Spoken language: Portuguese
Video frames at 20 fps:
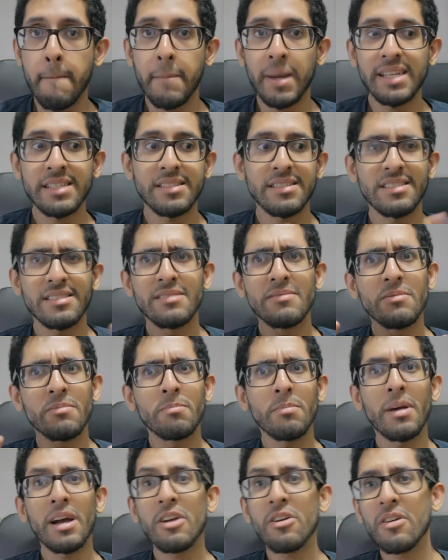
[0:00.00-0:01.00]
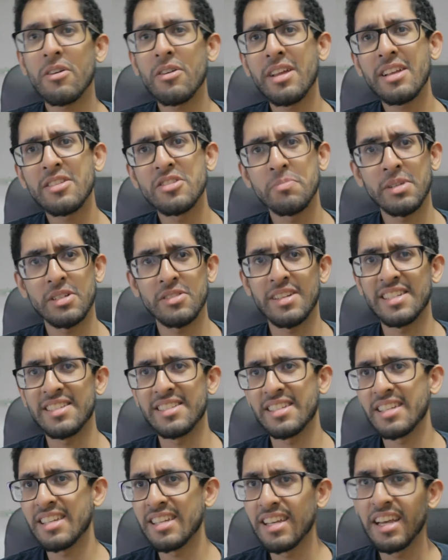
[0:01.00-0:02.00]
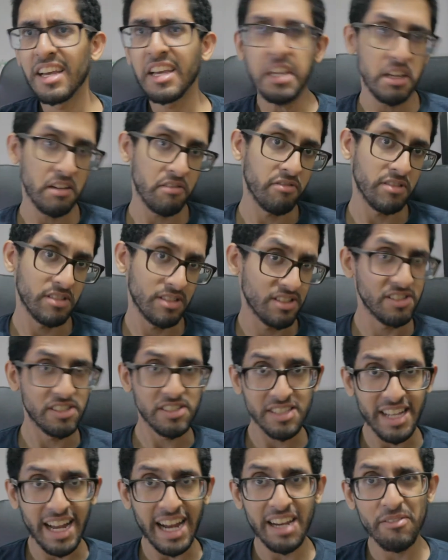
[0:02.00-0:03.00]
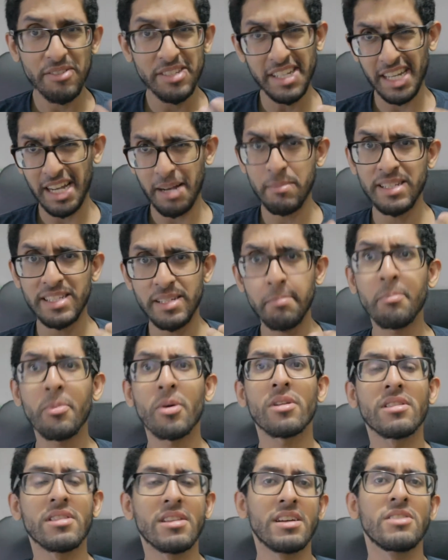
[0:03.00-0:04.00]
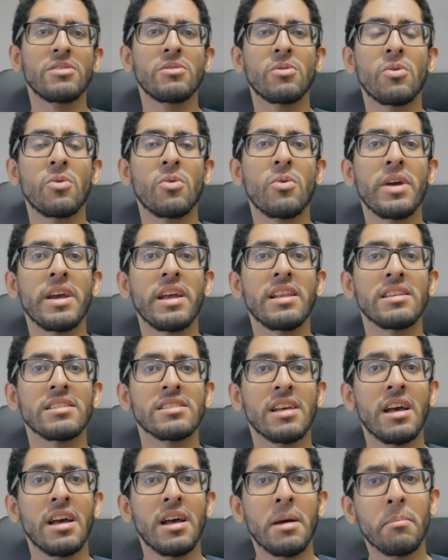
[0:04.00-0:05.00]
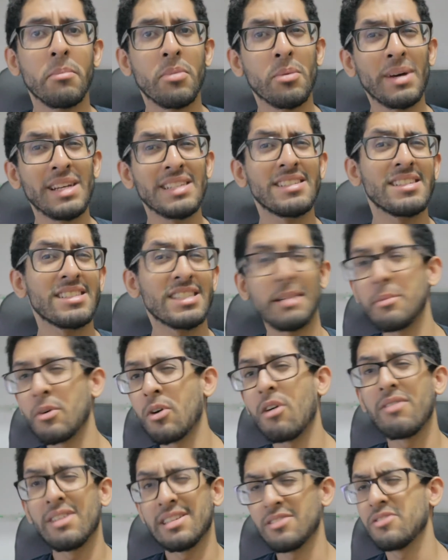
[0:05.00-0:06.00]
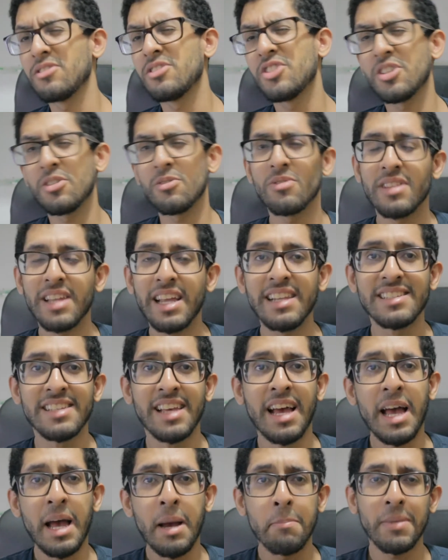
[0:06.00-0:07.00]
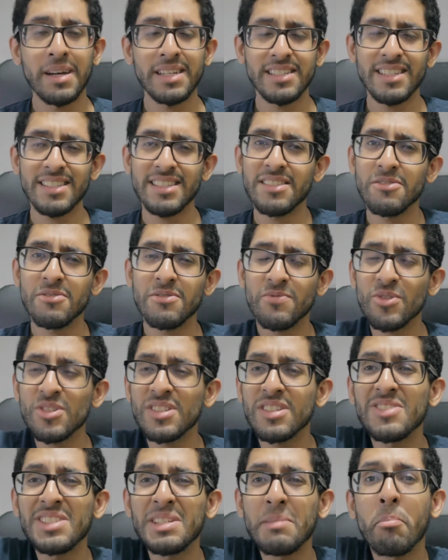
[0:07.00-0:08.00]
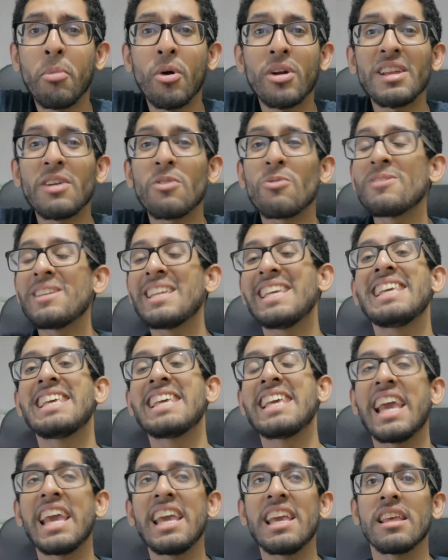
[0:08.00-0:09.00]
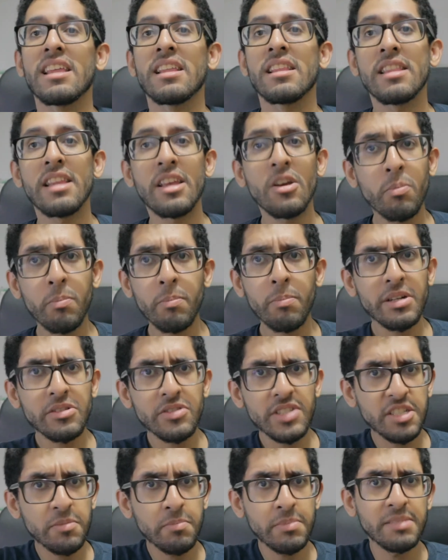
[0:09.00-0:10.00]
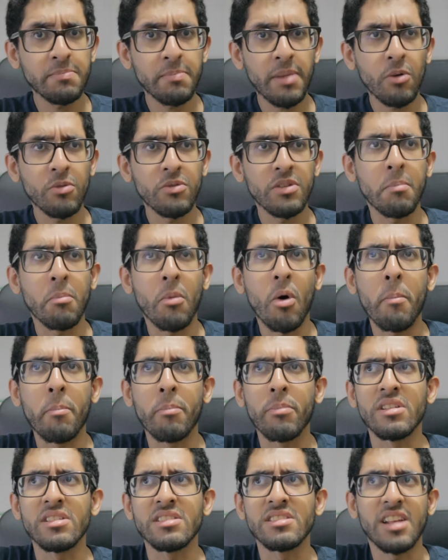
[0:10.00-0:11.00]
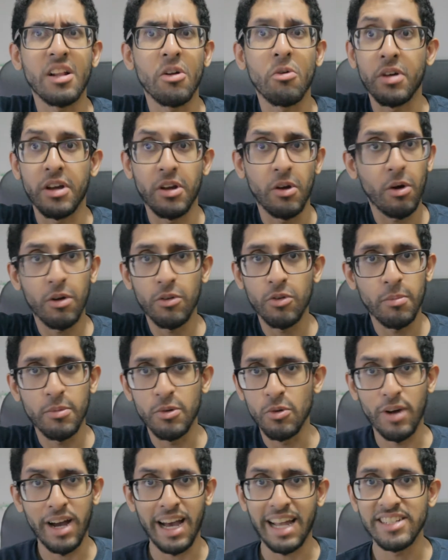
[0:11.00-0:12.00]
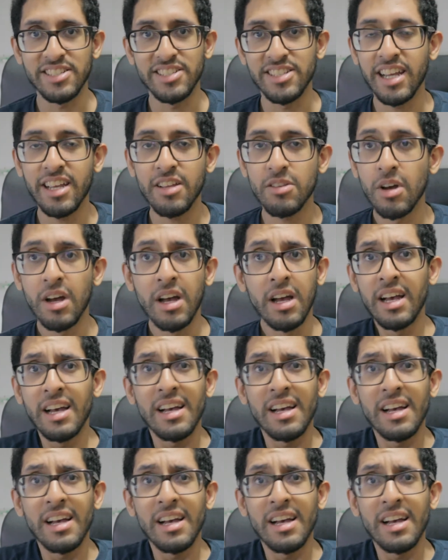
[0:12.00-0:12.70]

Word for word: Mas a maioria dos personagens que ganha destaque, você acaba se importando com eles. Por mais que você saiba qual vai ser o destino deles. Mas nesse, você não se importa com ninguém. Nem o personagem principal, o Temópolis, sei o que é o nome do cara direito.